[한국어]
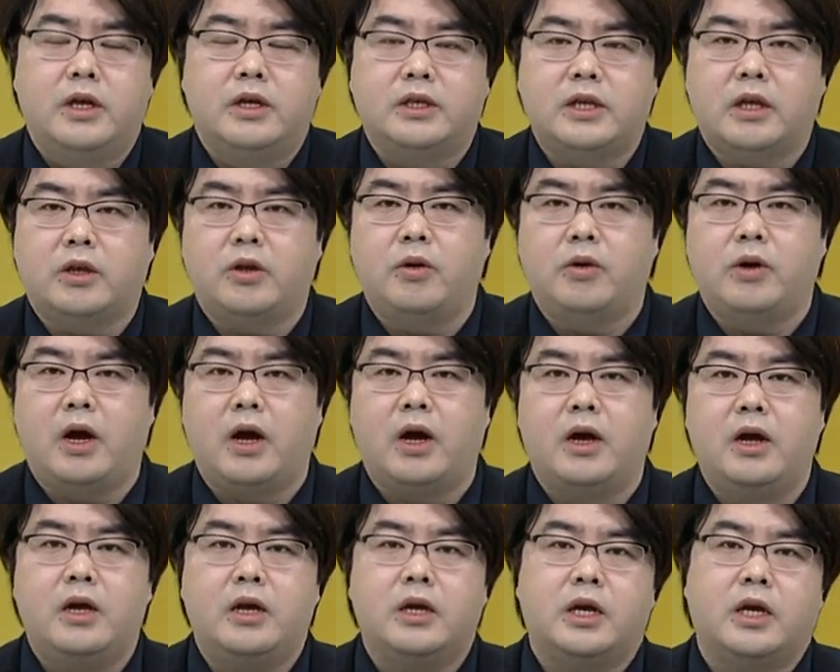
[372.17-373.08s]

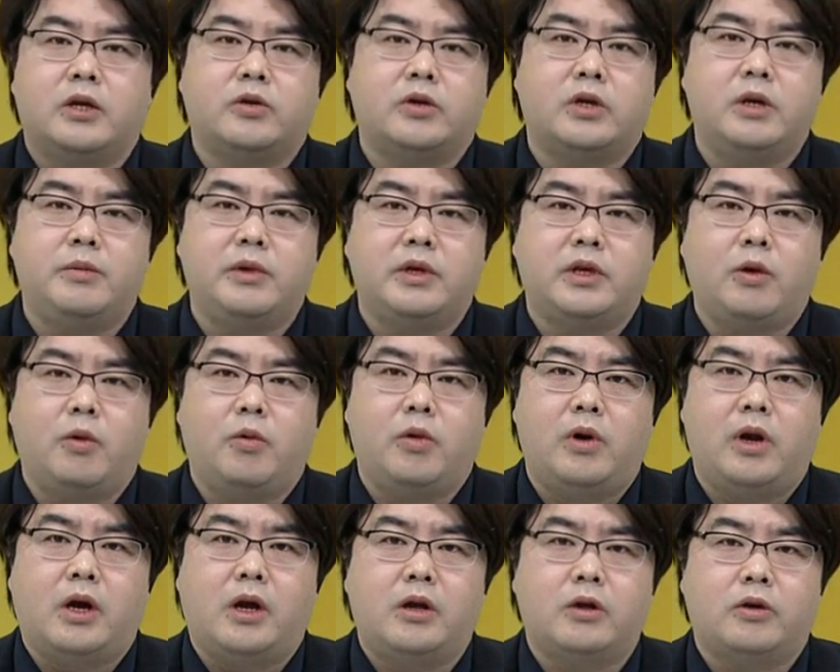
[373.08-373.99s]
섹터가 계속 힘있게
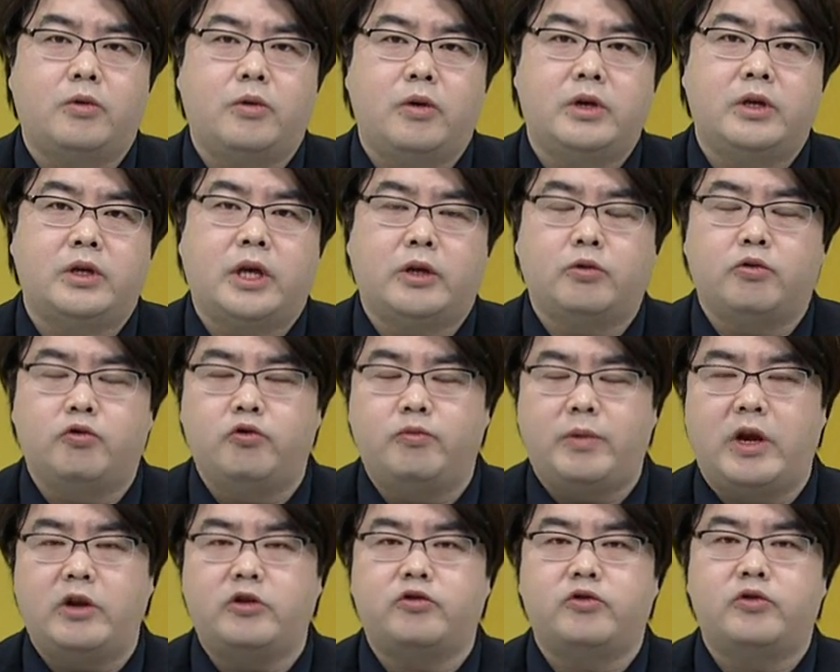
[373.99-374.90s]
올라갈 거에 계속
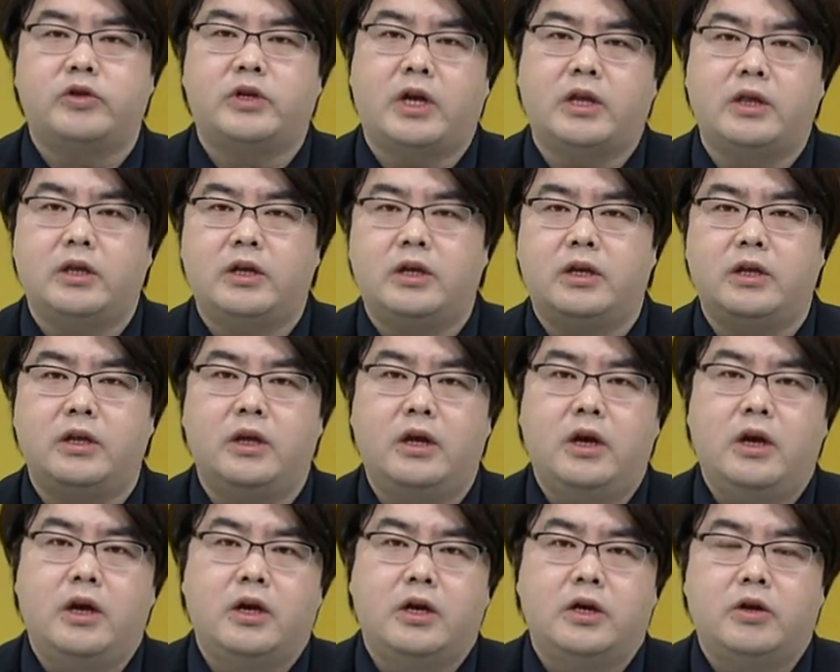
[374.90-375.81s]
후발주를 찾는
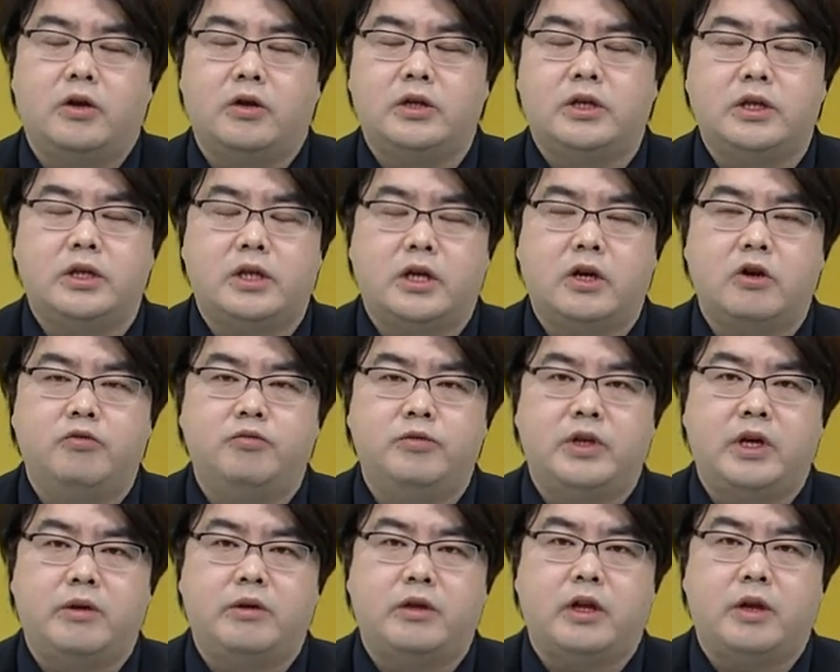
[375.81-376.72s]
그런
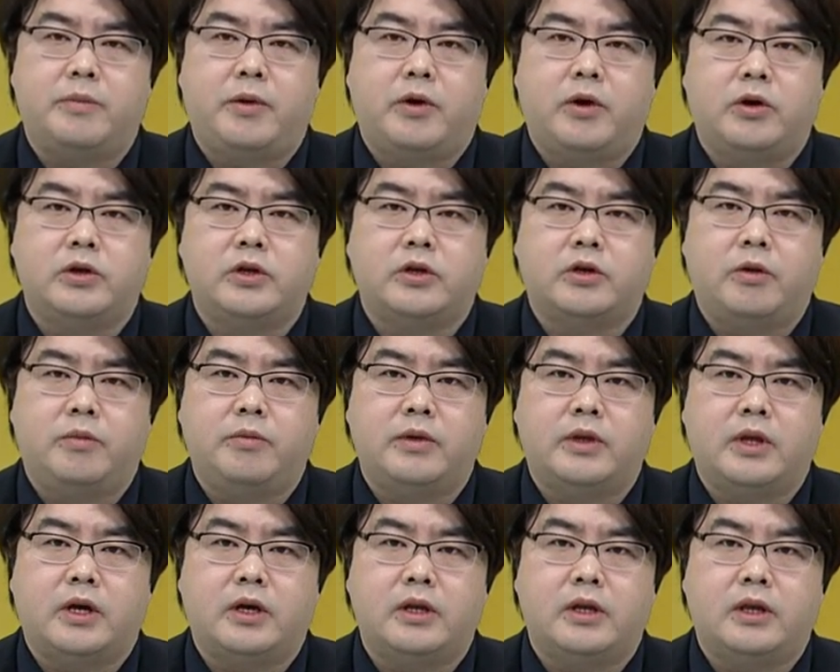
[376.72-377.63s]
시장의움직임들이 벌어질
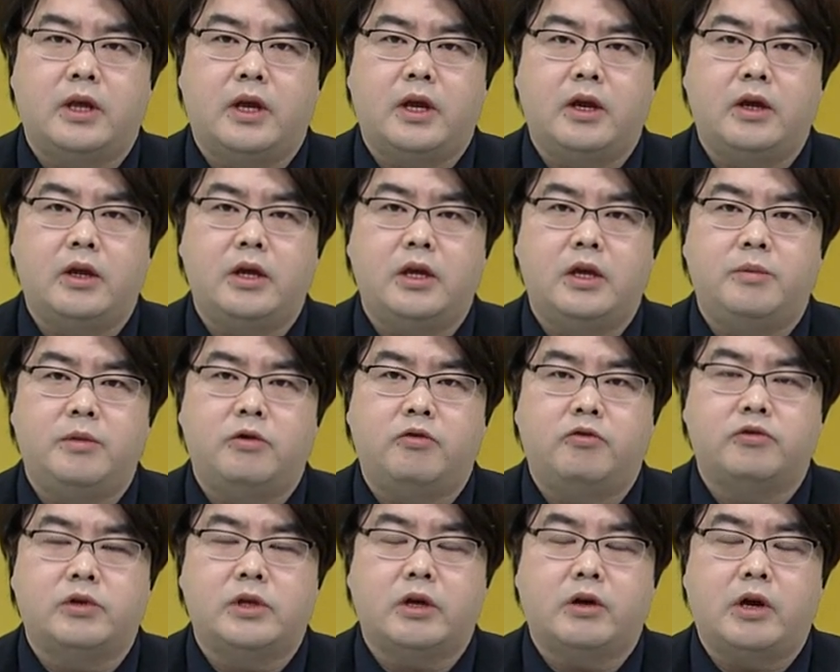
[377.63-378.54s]
겁니다. 그때 이미
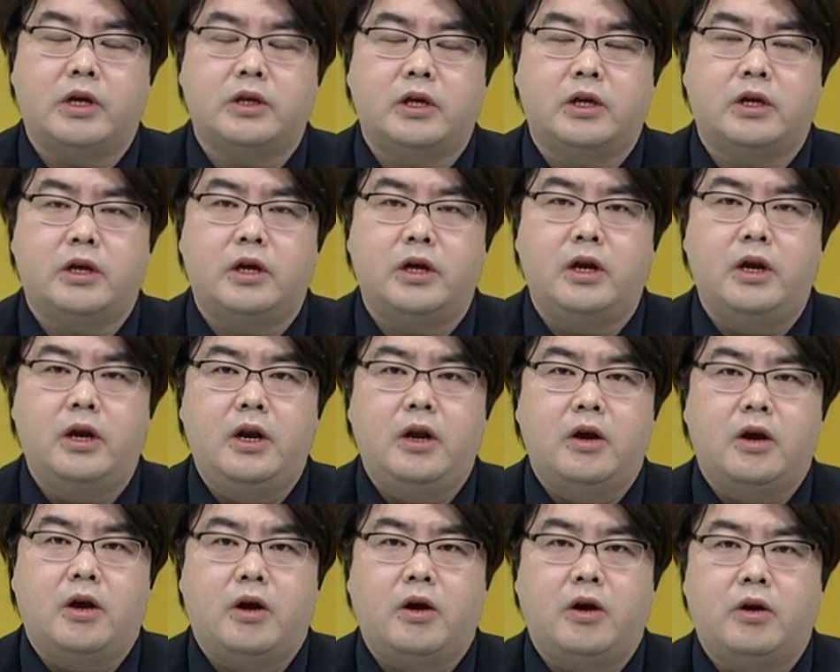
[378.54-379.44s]
국제과제를
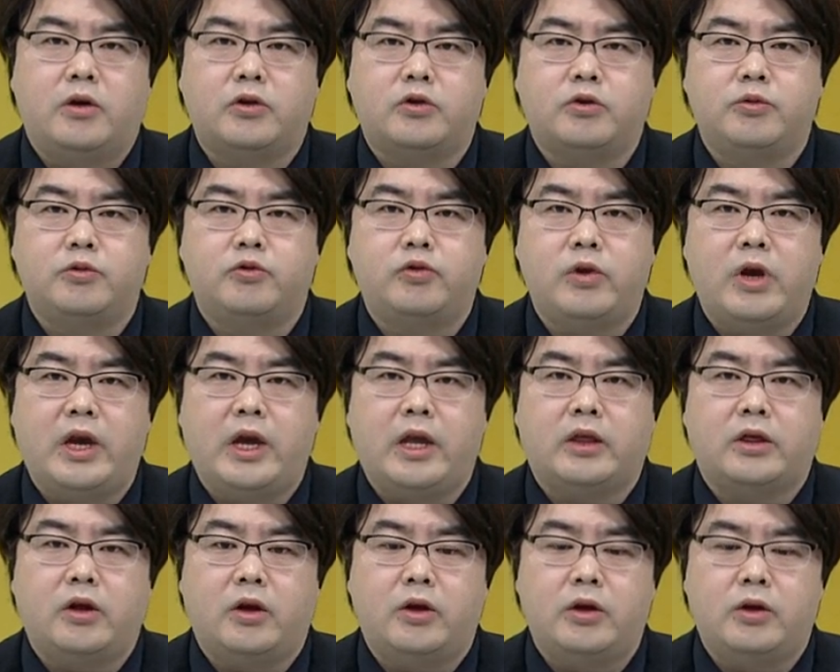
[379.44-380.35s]
어, 조금
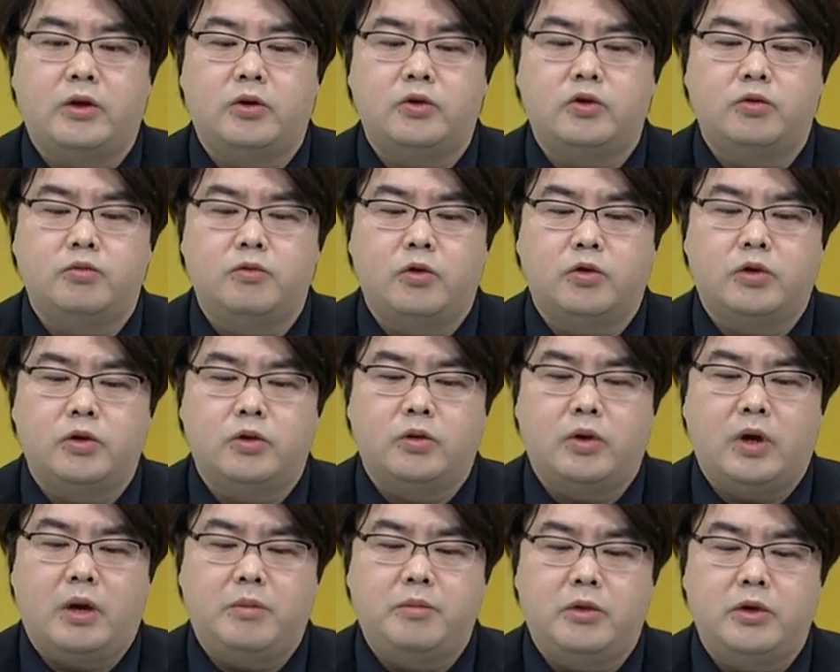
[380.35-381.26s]
수행했던 이런
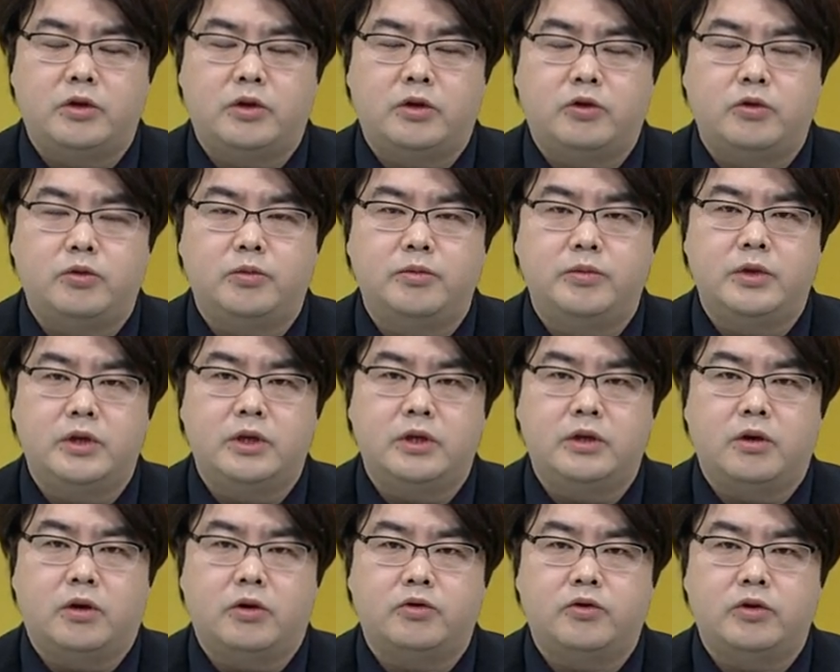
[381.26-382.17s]
종목들도 한 번쯤
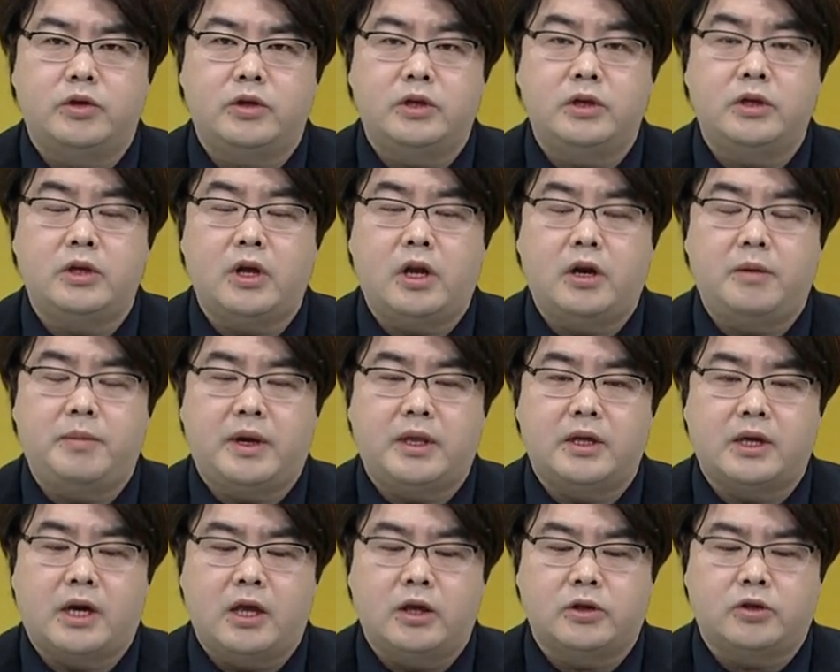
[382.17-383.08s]
어, 시세를
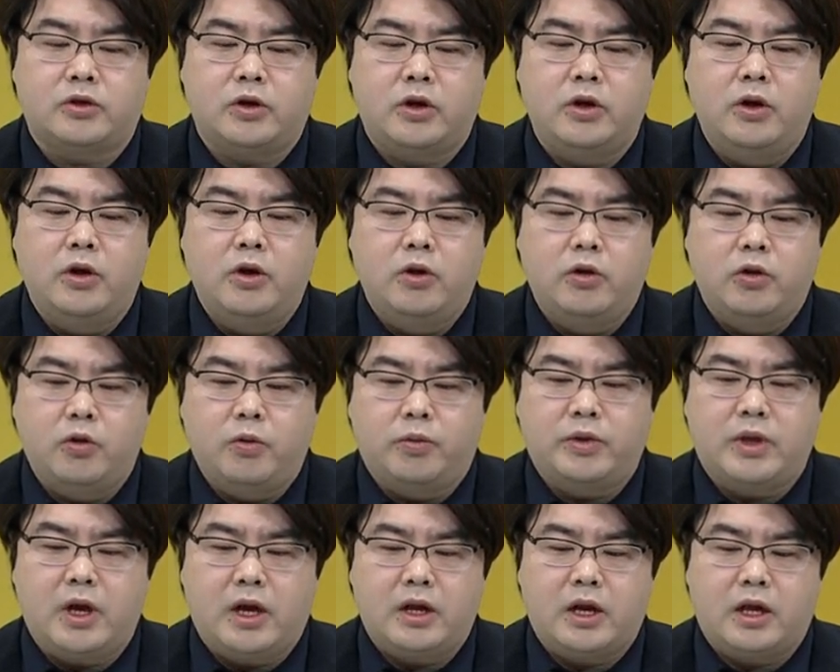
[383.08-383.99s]
받을 가능성이
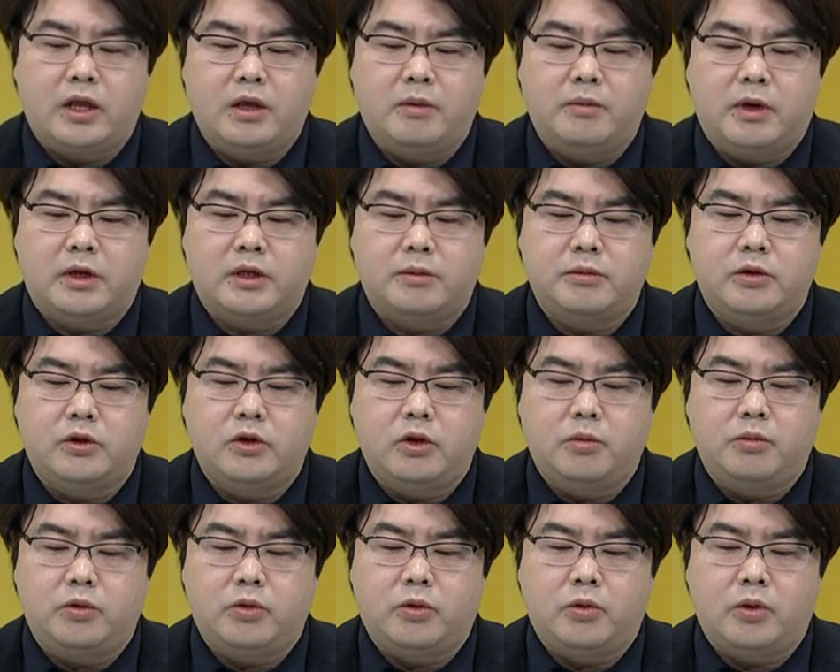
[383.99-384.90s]
높다라는 말씀
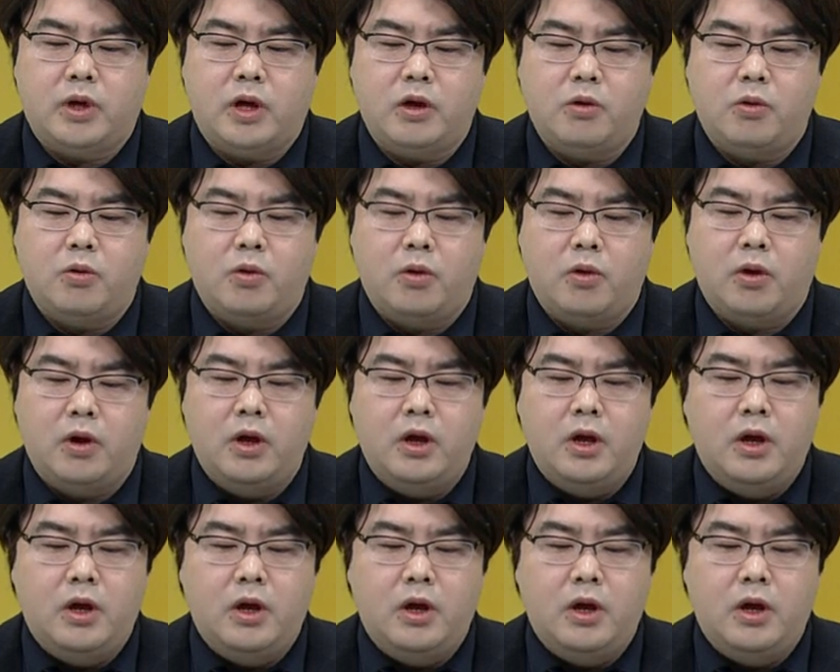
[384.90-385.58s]
드려보도록 하고